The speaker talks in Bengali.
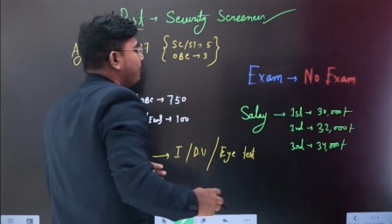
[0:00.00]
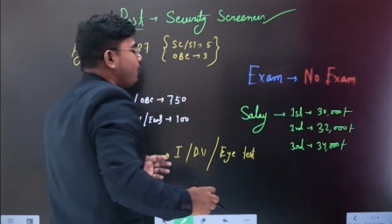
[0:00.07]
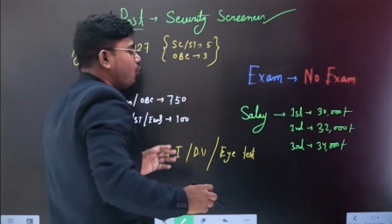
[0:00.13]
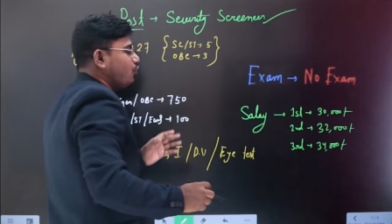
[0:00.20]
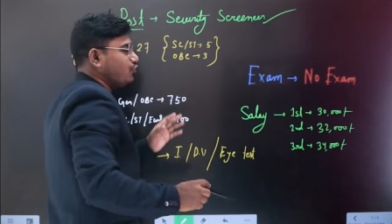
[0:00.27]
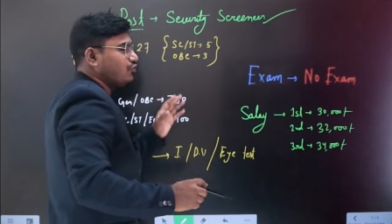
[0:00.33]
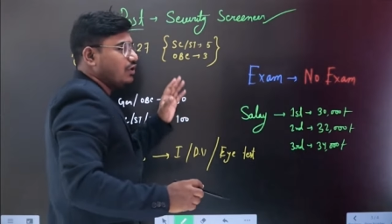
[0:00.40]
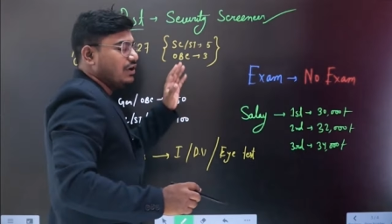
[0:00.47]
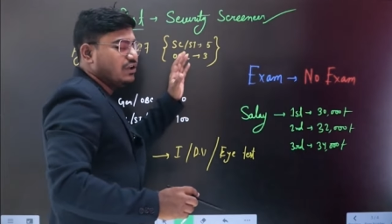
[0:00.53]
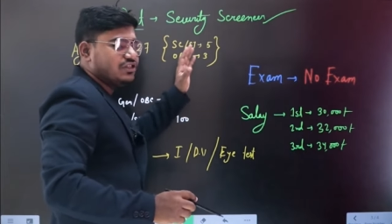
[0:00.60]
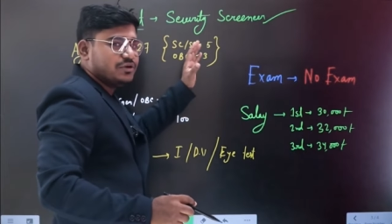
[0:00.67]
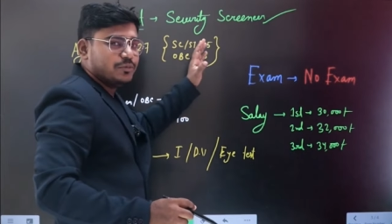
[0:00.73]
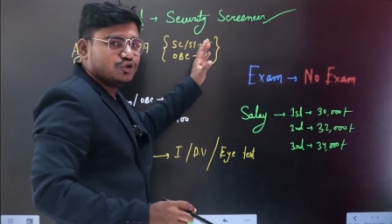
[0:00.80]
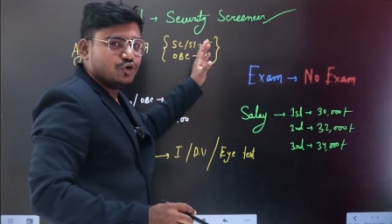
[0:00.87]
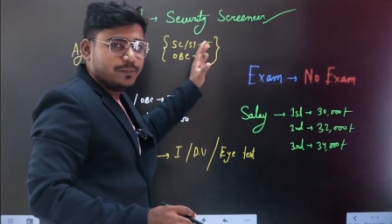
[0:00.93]
পোস্ট
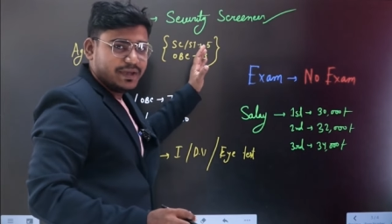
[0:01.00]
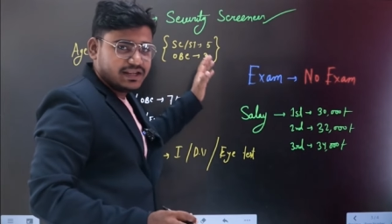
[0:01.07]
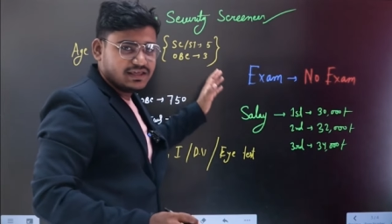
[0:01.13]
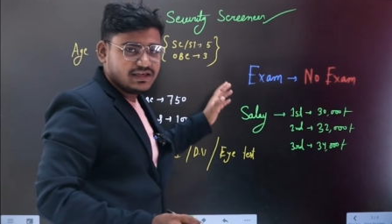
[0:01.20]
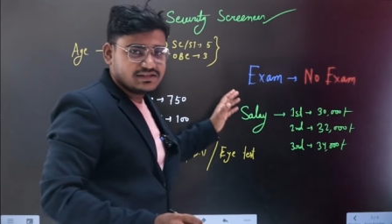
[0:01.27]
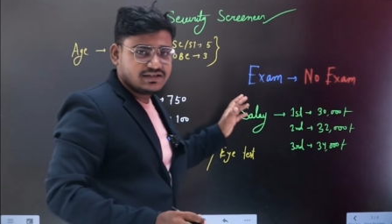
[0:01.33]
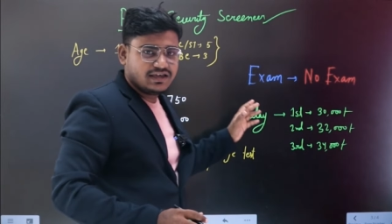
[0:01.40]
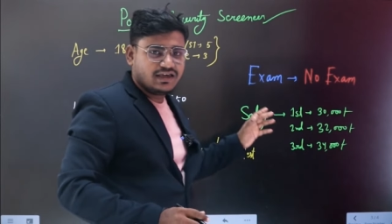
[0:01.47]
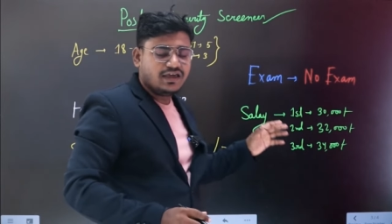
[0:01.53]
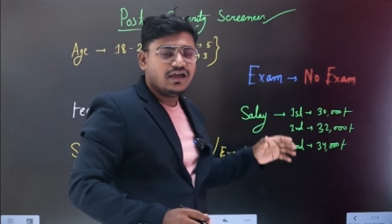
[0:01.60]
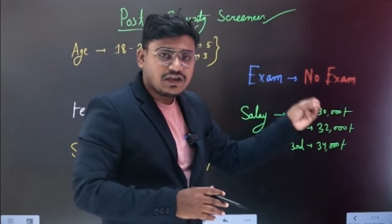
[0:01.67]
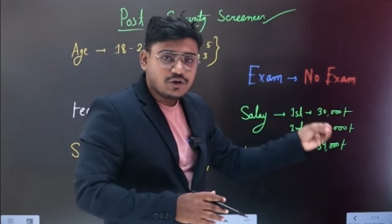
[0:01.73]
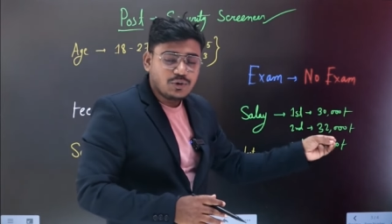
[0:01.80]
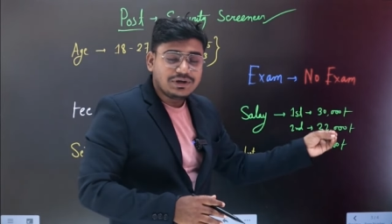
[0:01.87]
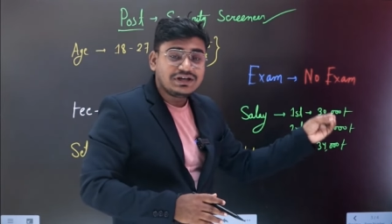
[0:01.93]
রীতিমতো বেরিয়েছে
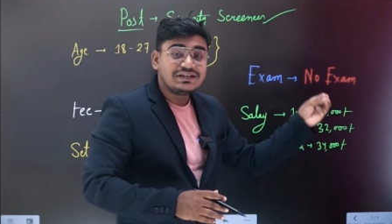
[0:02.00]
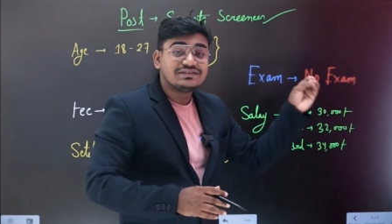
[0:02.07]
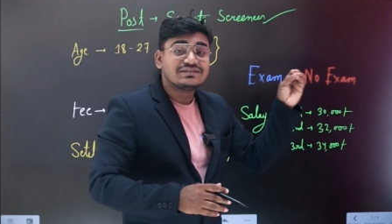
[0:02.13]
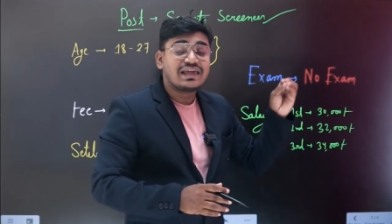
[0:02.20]
সিকিউরিটি